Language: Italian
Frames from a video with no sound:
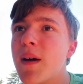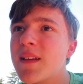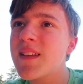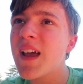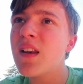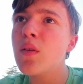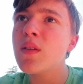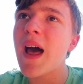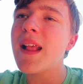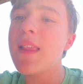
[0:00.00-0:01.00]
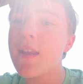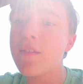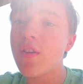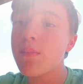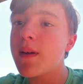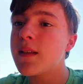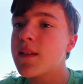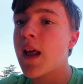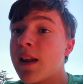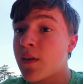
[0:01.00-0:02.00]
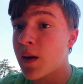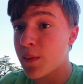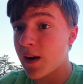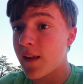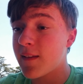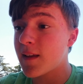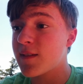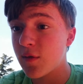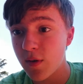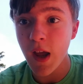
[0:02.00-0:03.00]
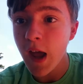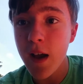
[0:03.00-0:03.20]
basta che lo tagli leggermente e arriva la penalizzazione,